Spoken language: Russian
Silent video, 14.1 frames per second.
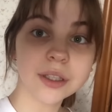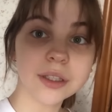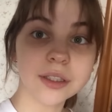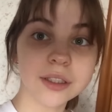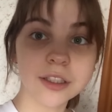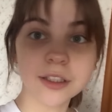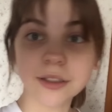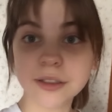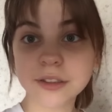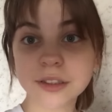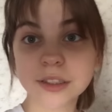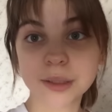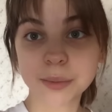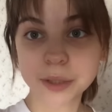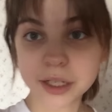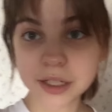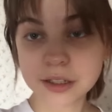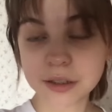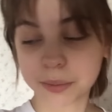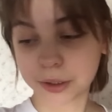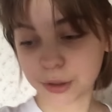и
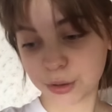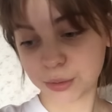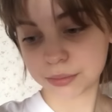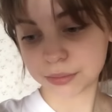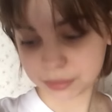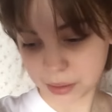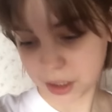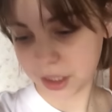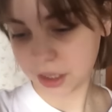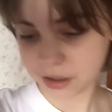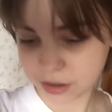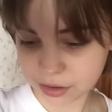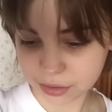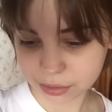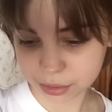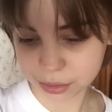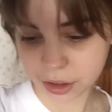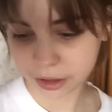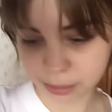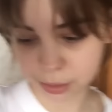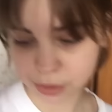собраться потом поехать
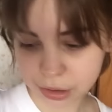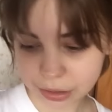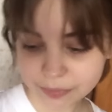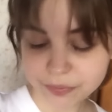куда-нибудь